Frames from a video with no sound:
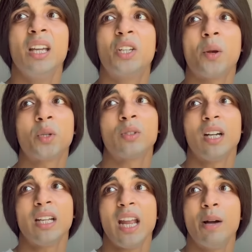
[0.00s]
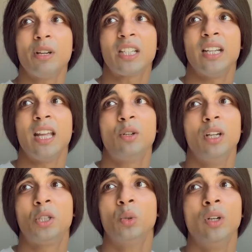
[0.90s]
এসব শোনার আগে আমার সেলাই খুলে
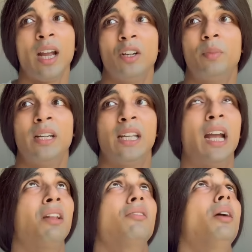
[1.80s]
তুলো কেন বেরিয়ে গেল না